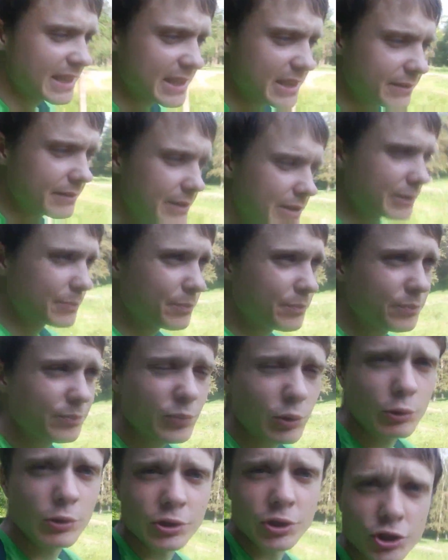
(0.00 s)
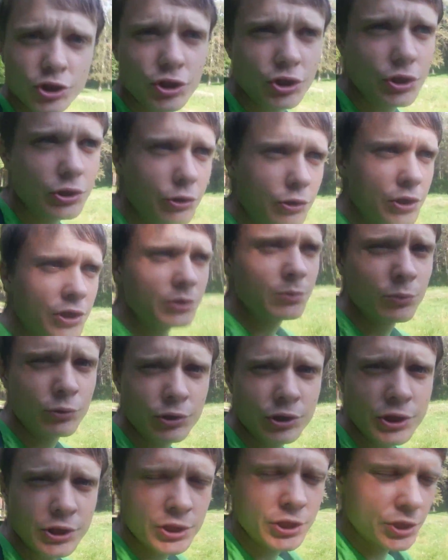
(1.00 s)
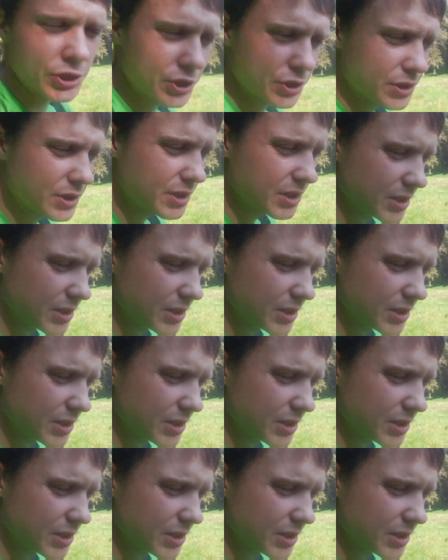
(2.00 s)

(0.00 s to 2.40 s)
этого ходишь и ноги мучаешь.